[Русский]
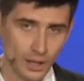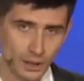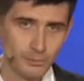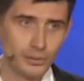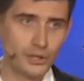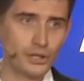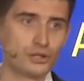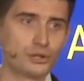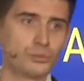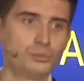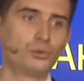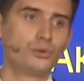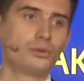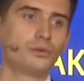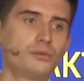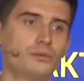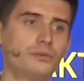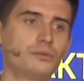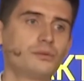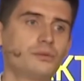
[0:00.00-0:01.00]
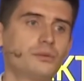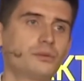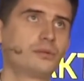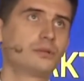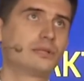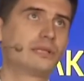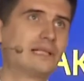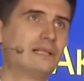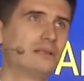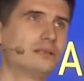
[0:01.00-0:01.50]
поэтому
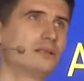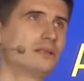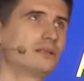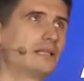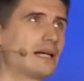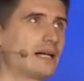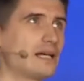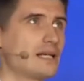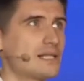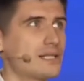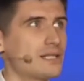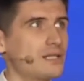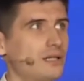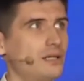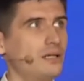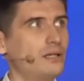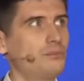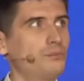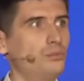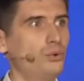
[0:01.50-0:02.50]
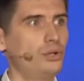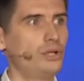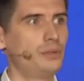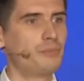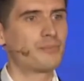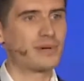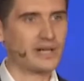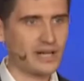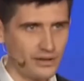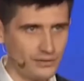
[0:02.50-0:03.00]
э, гораздо более
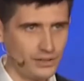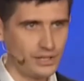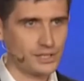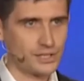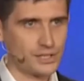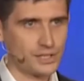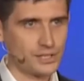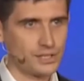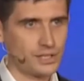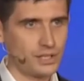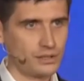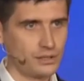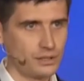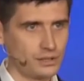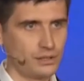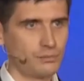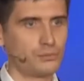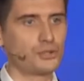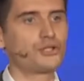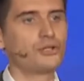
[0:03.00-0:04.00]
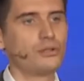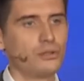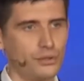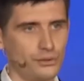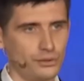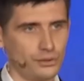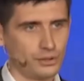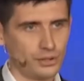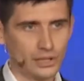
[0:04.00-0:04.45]
правильно сказать – это машин learning,